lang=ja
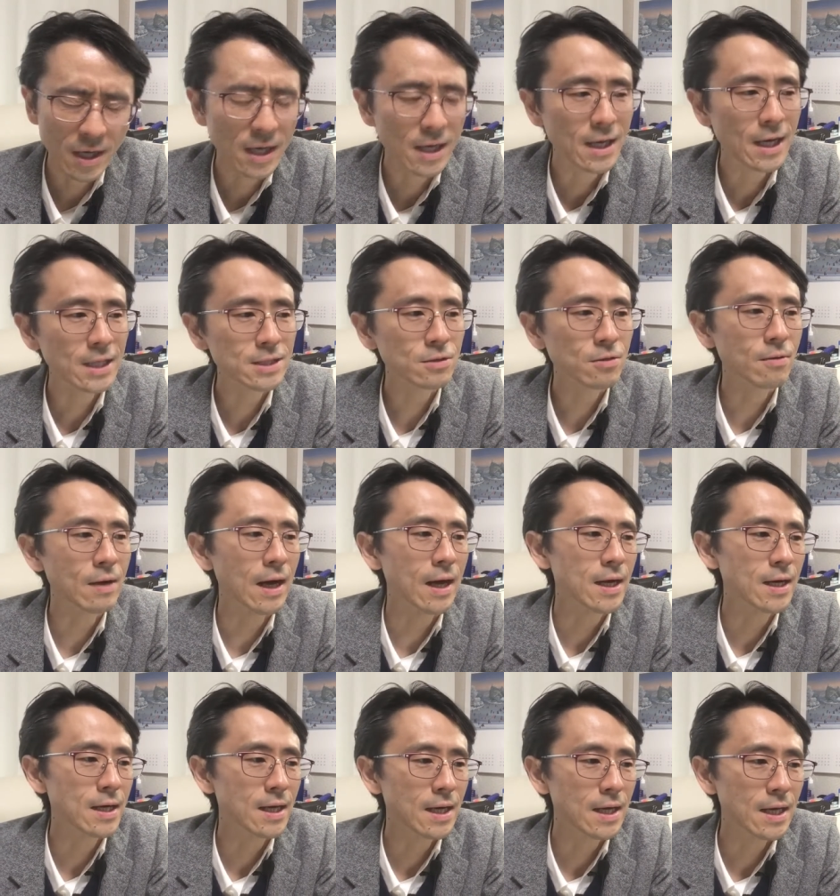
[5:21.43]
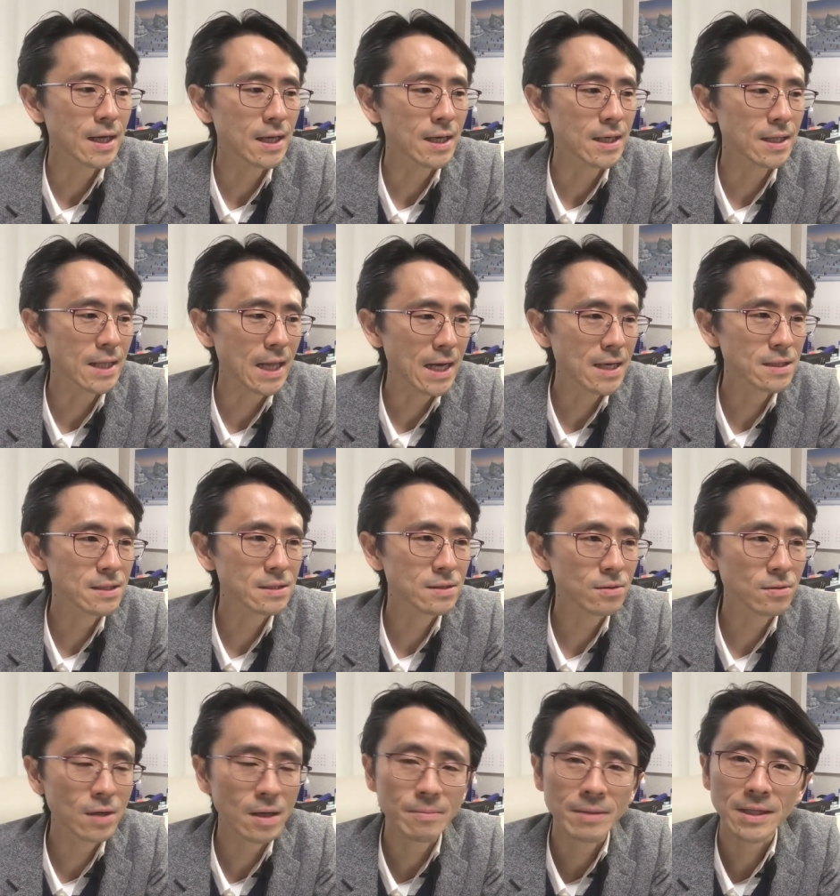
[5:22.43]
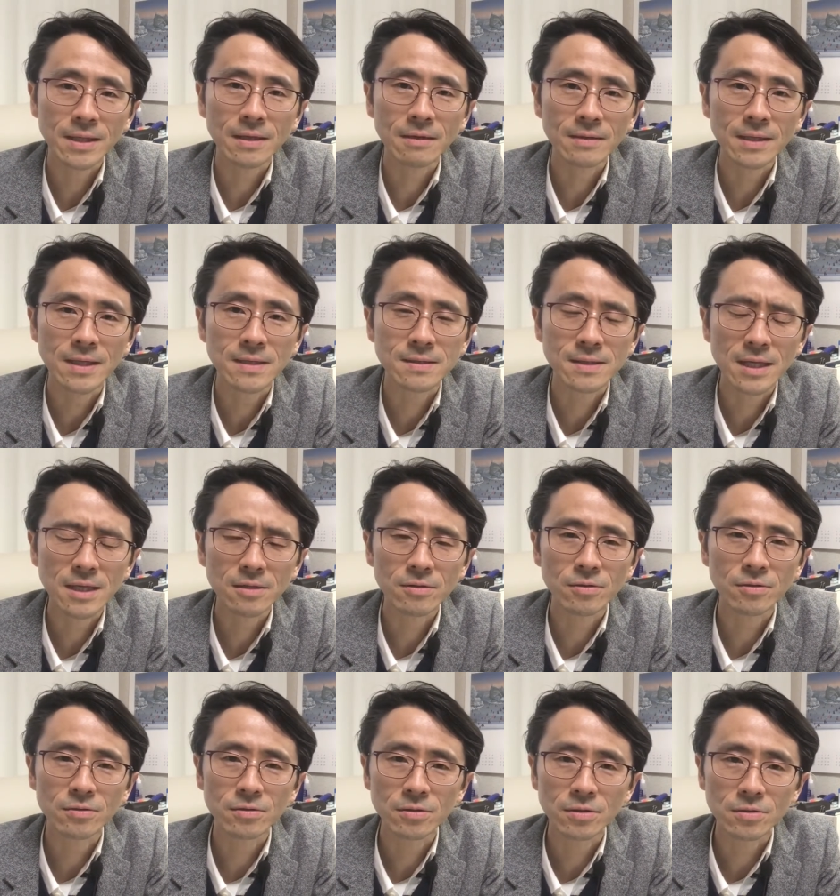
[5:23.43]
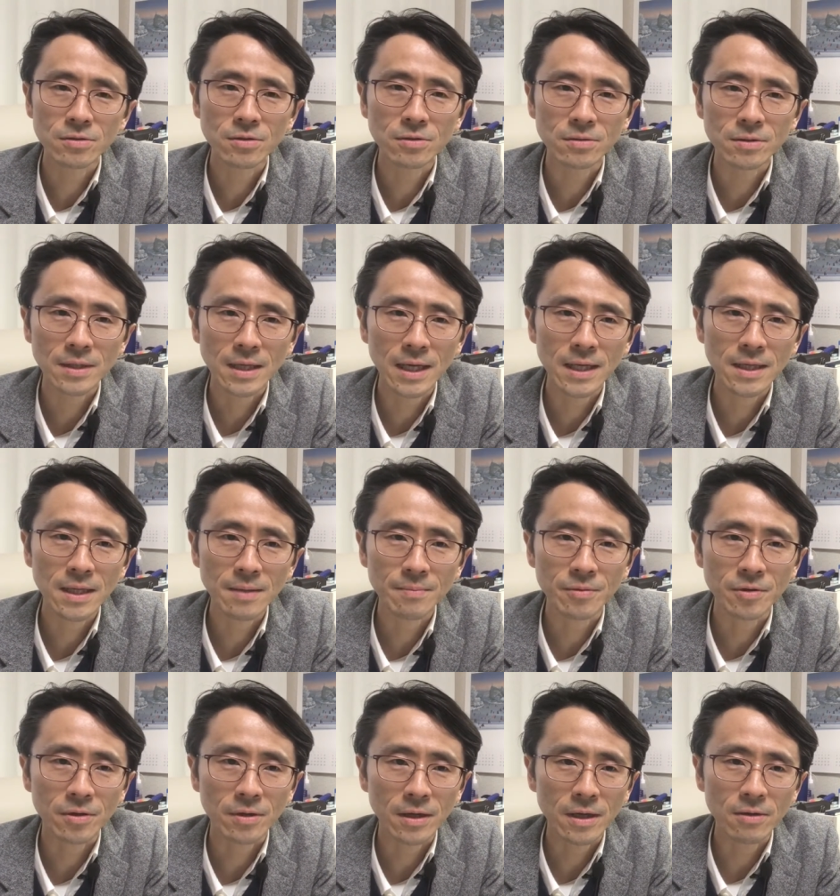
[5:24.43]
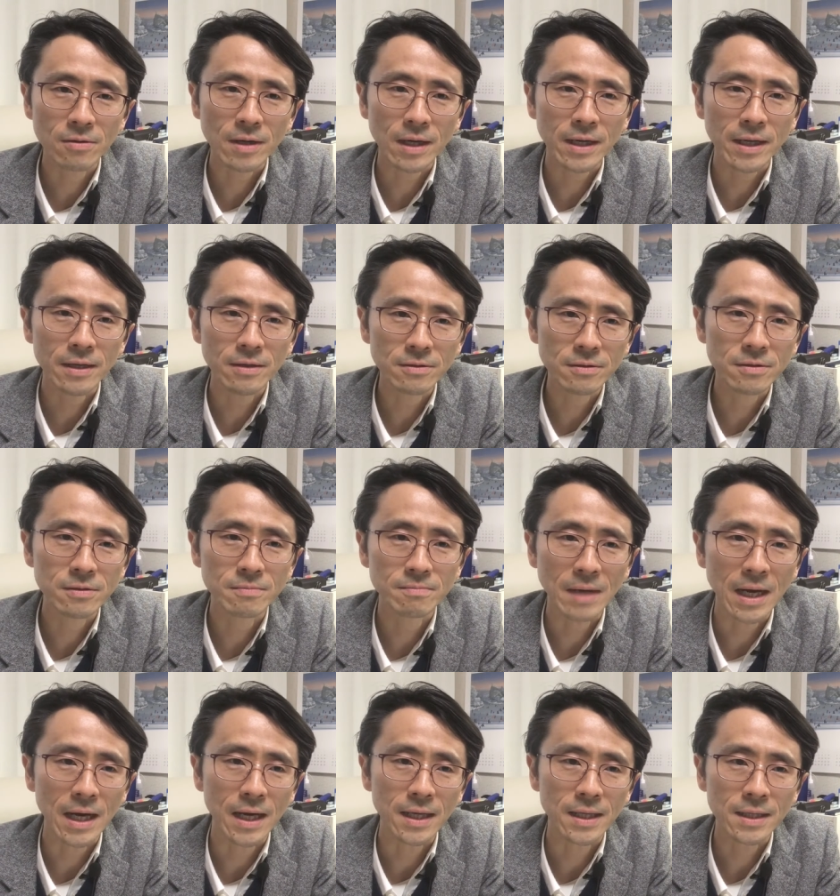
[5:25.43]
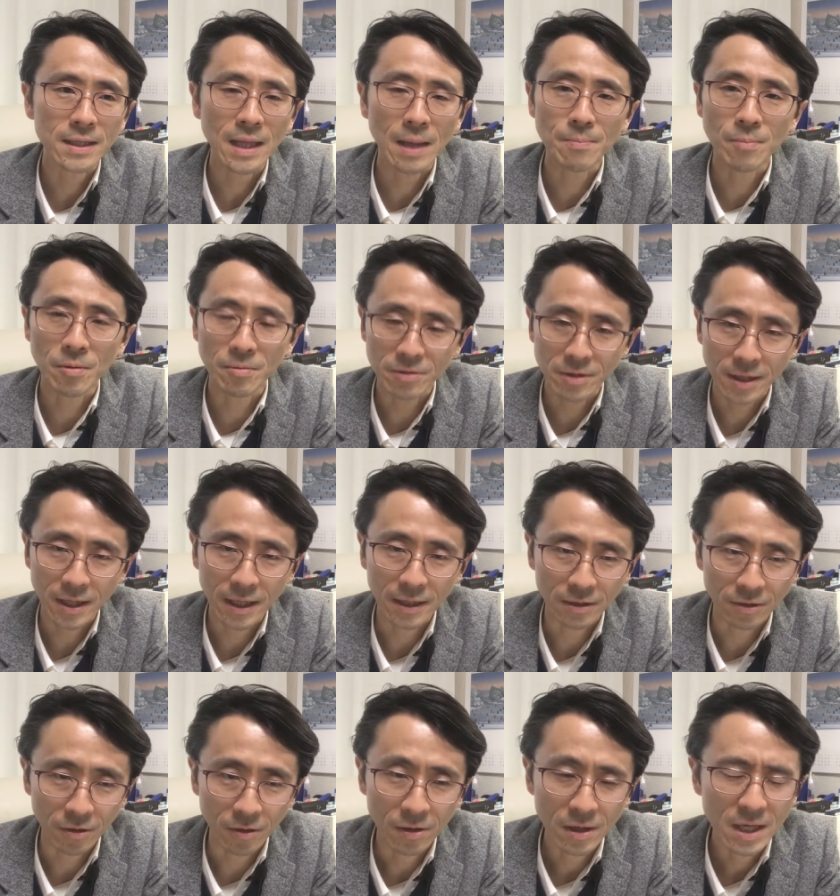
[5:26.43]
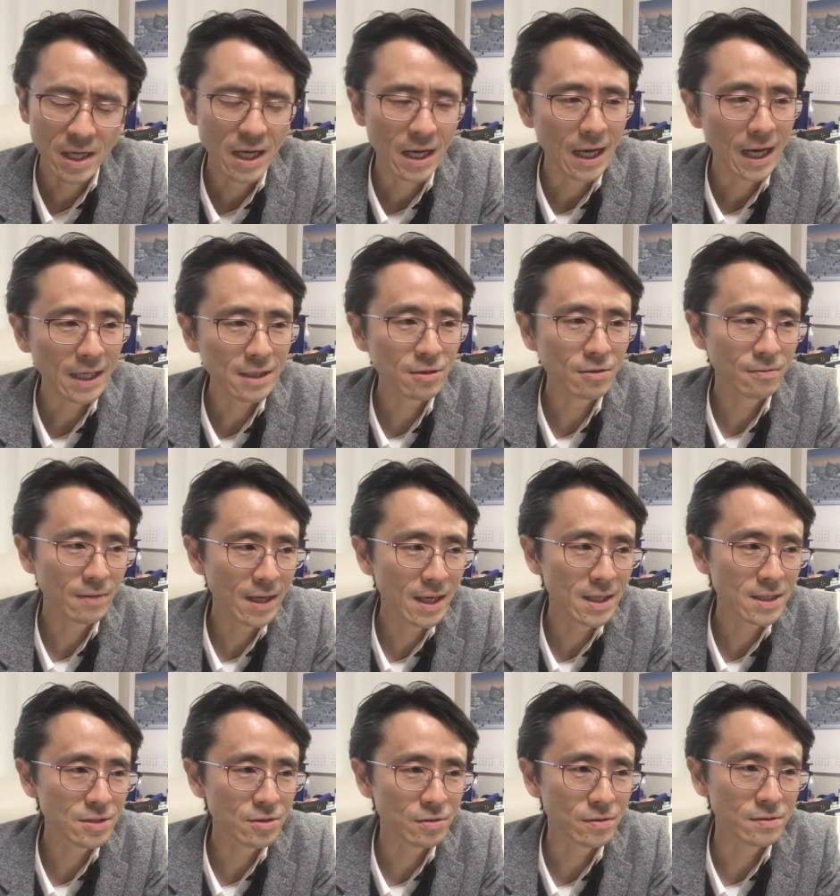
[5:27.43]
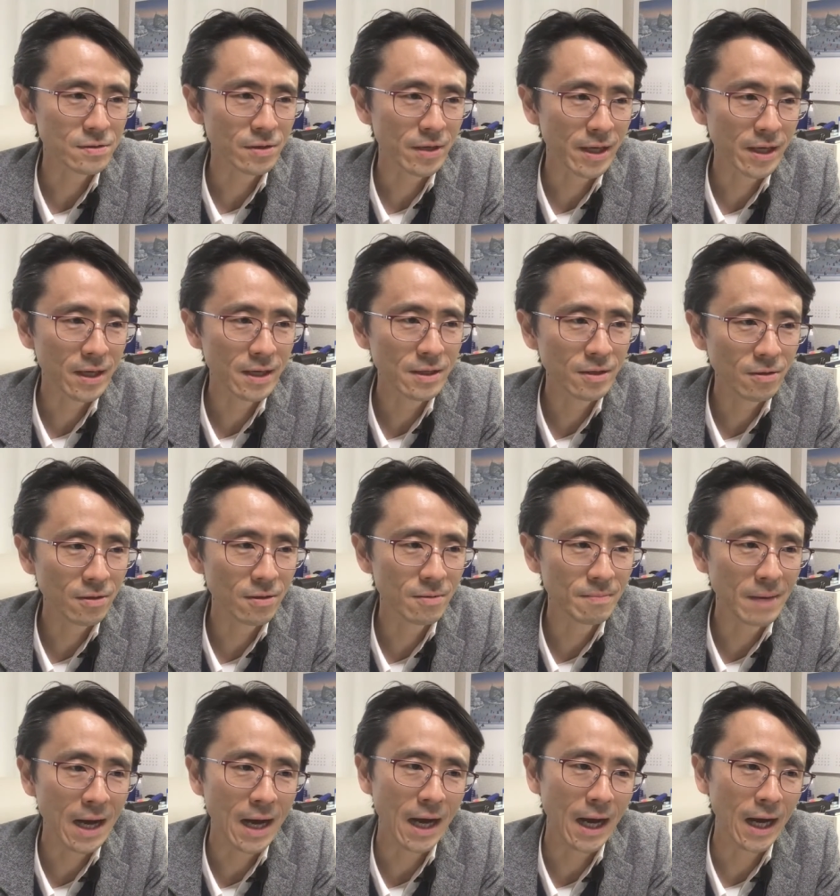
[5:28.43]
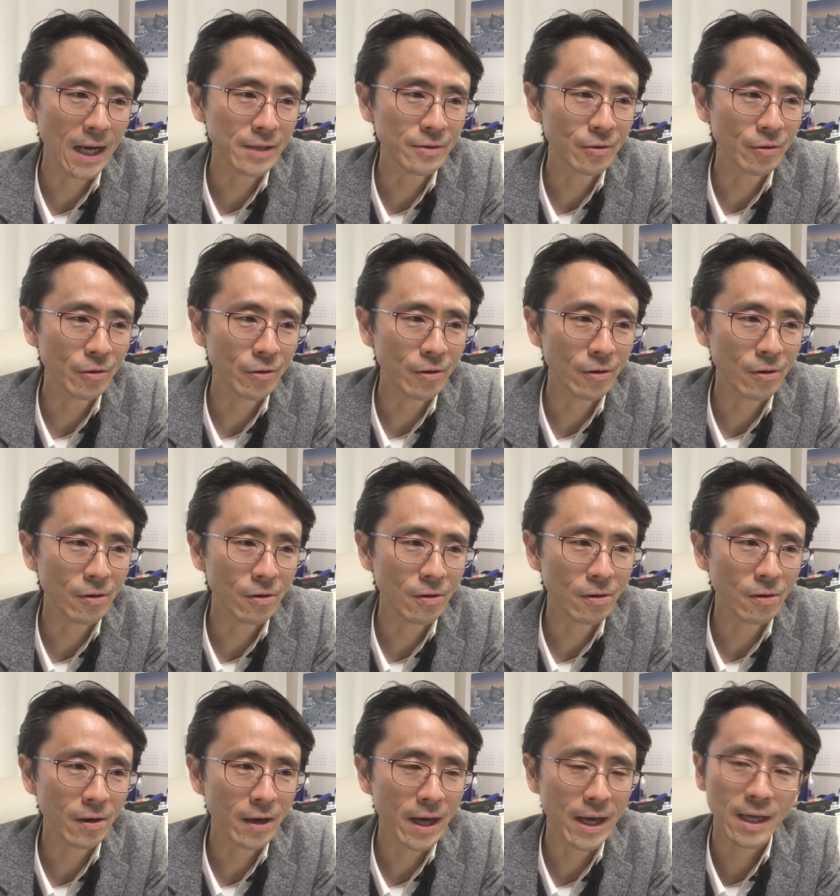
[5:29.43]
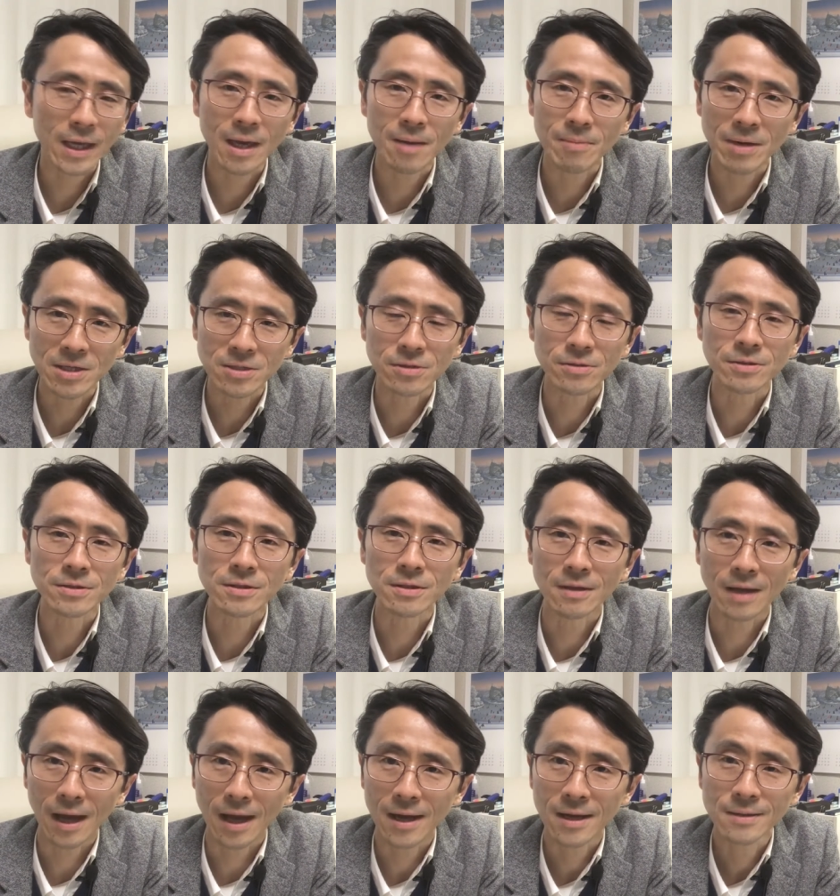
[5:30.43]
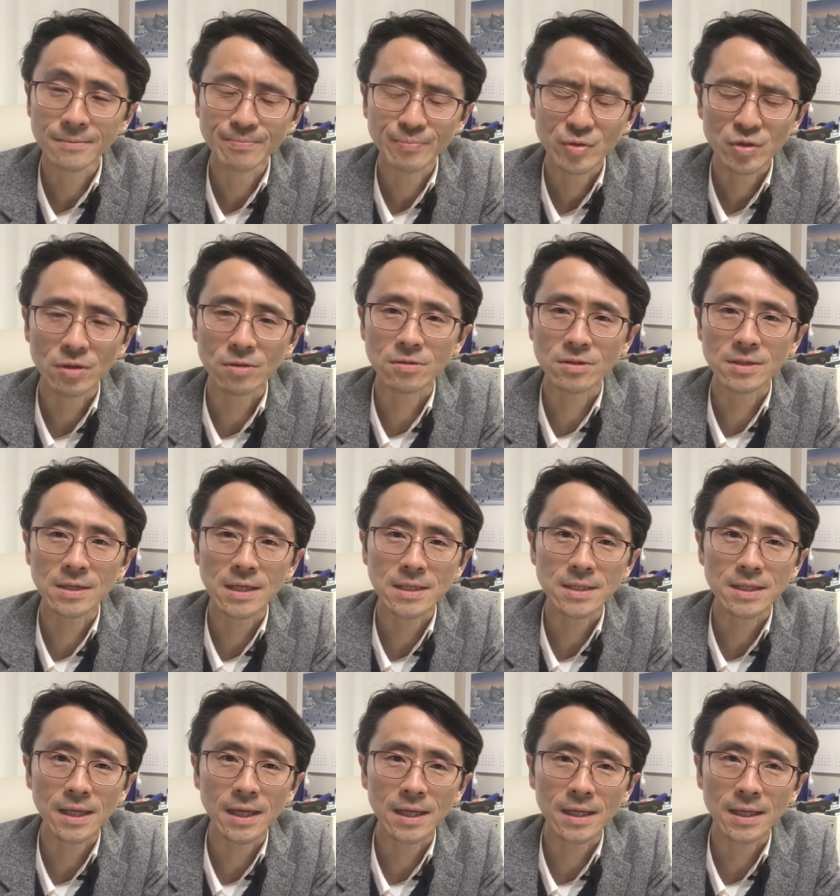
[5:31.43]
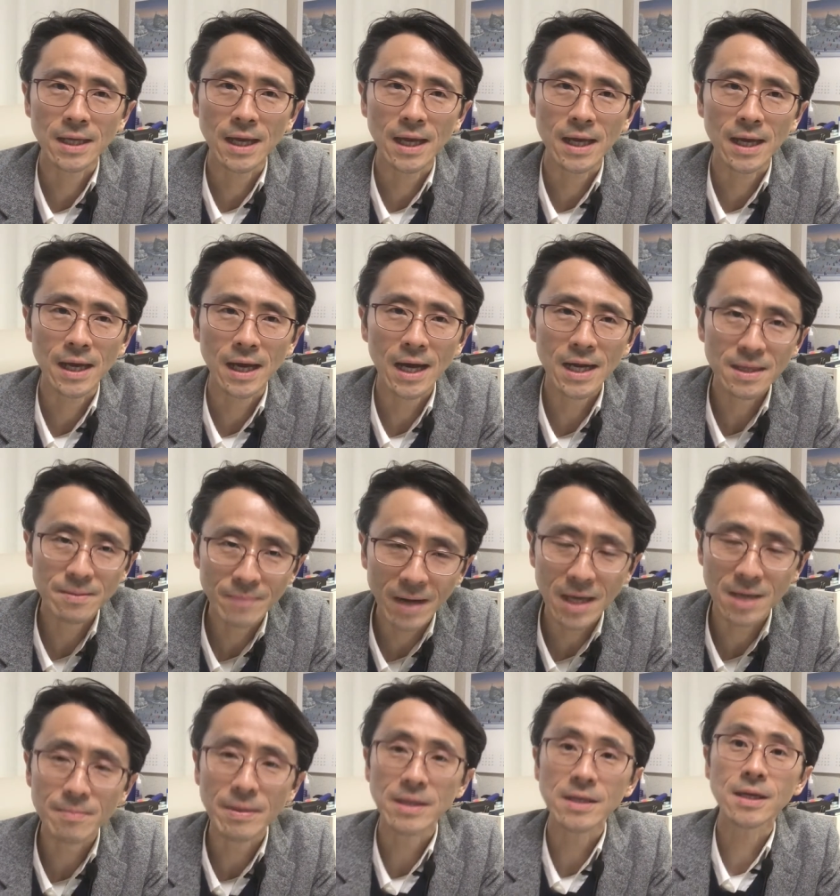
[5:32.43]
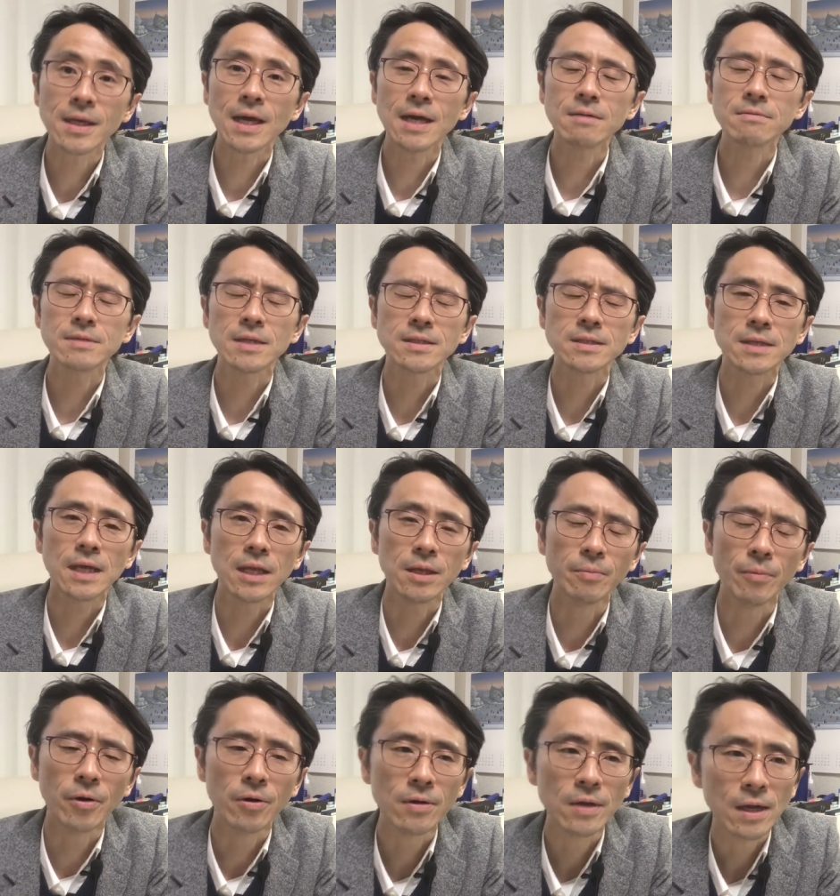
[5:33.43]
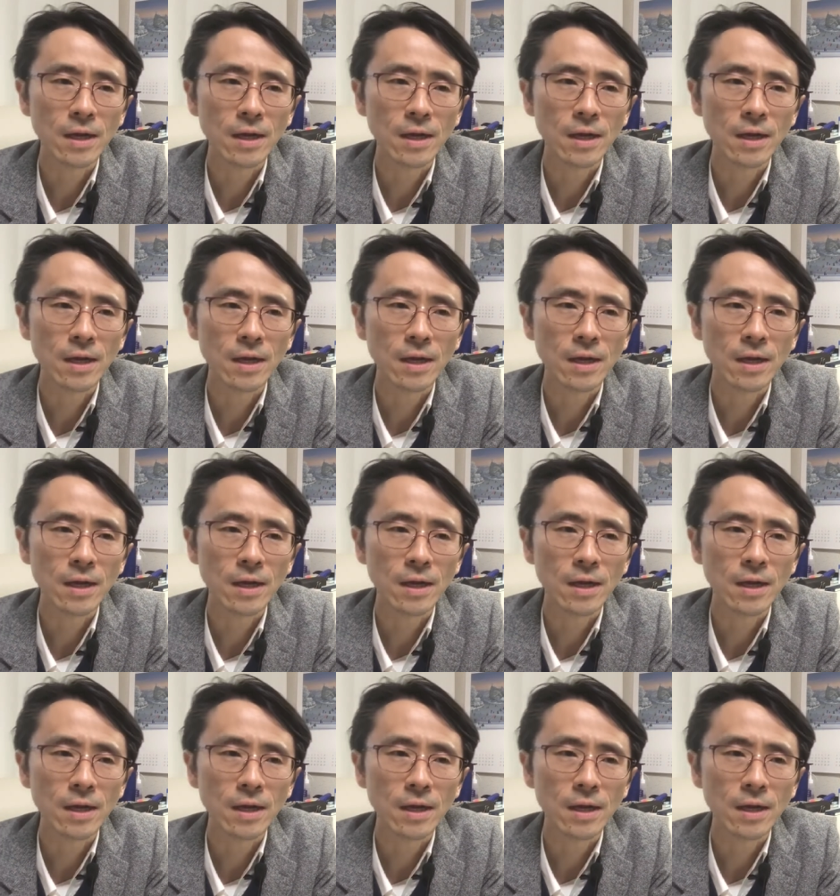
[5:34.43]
あとは、えー、内装が全くないスケルトンの状態で物件を借りる、まあ、店舗物件と。あとはちょっとそれの,、まあ、あの変形バージョンというか特殊な事例でありまあ今人気あるんですけれども、